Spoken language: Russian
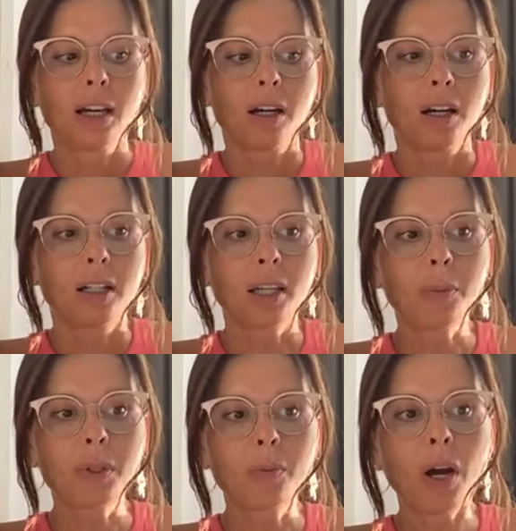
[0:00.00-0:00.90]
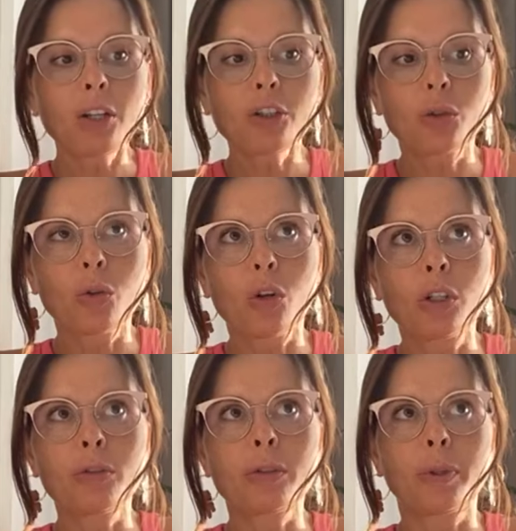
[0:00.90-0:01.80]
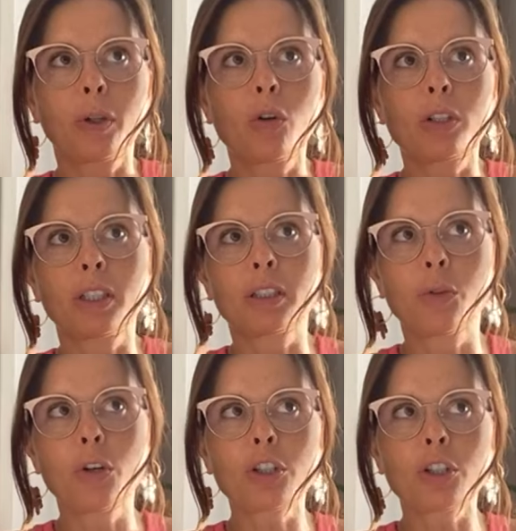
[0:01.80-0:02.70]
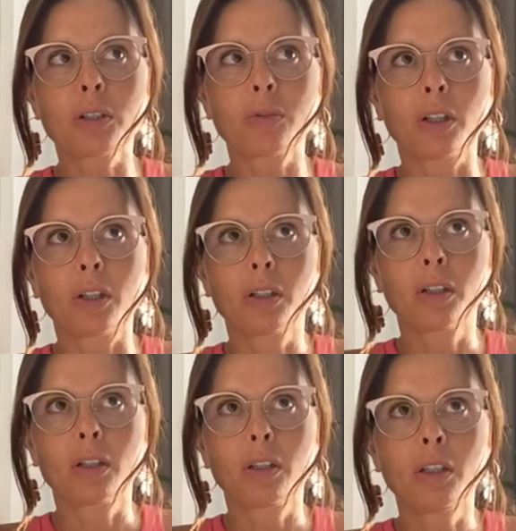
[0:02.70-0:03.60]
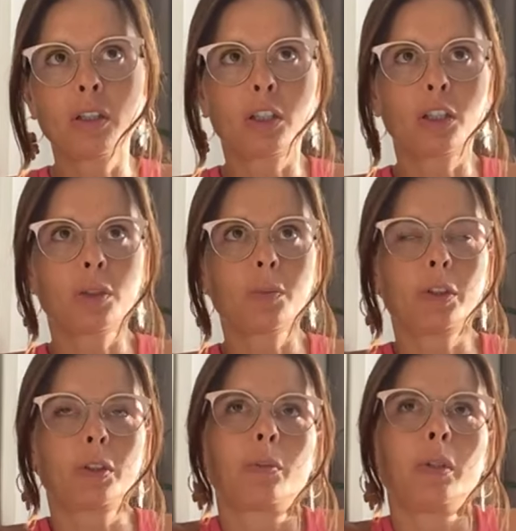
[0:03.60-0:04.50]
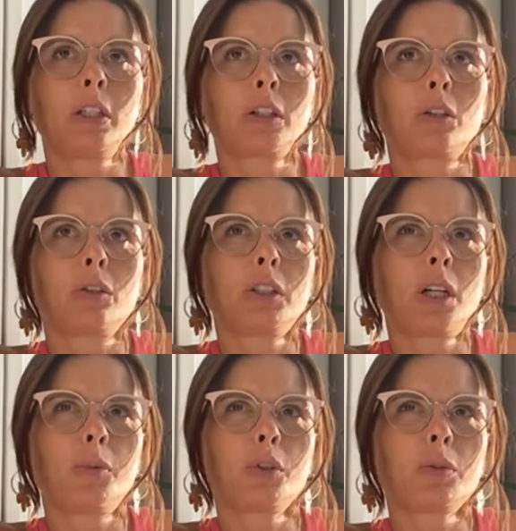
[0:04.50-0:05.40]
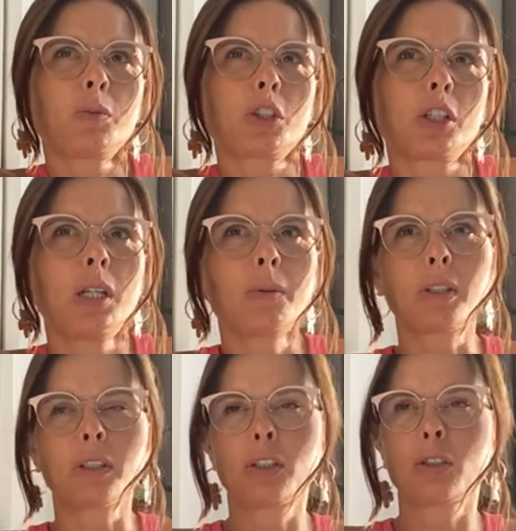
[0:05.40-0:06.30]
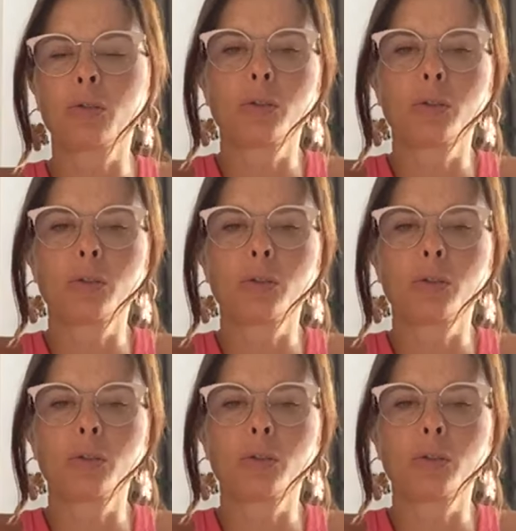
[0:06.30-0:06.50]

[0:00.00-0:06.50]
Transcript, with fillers: а, я понимаю, что люди приходят на творчество и такие смотрят, блин, какая-то работа с мышлением, какая-то